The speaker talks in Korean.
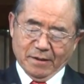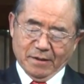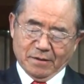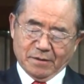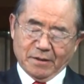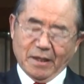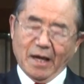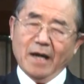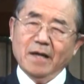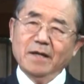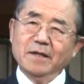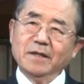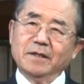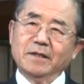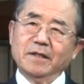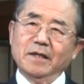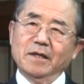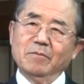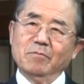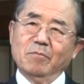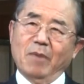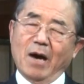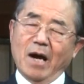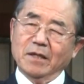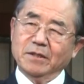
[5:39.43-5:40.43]

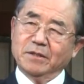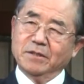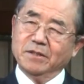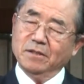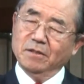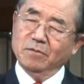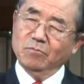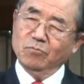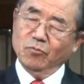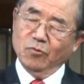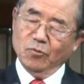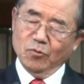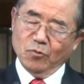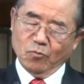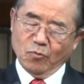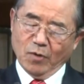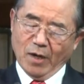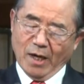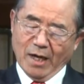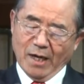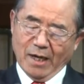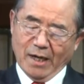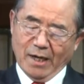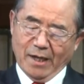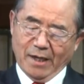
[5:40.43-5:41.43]
나에게 마실
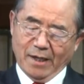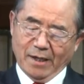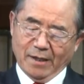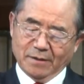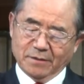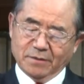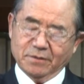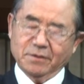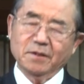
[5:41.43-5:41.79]
물과